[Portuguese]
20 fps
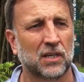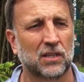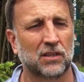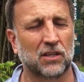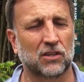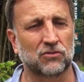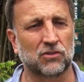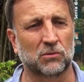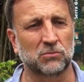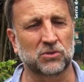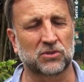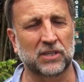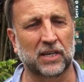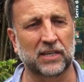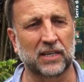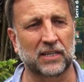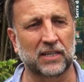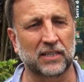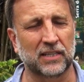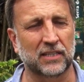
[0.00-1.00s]
Nós vamos sair
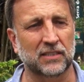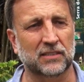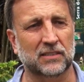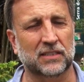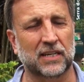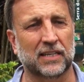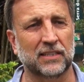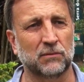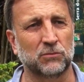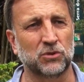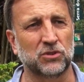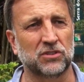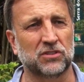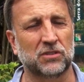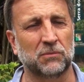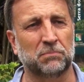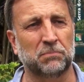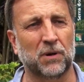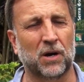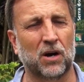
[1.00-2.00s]
ali na estrada
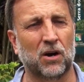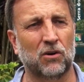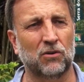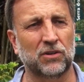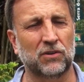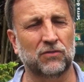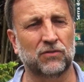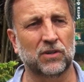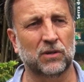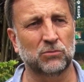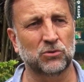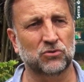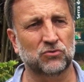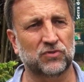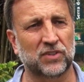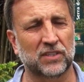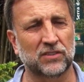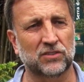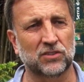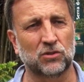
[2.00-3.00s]
municipal e vamos
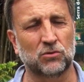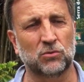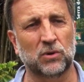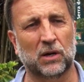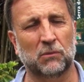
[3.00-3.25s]
fazer um,